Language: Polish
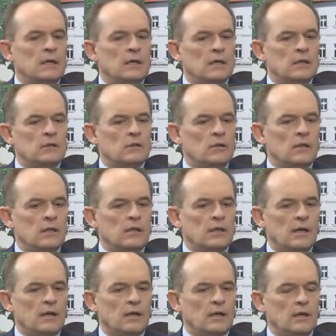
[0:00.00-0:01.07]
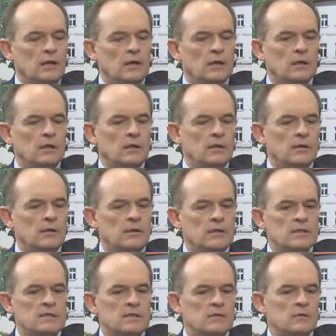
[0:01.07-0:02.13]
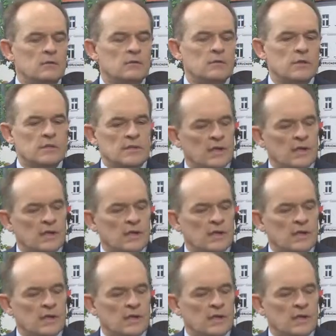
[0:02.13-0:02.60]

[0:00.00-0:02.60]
y, to jednak y, również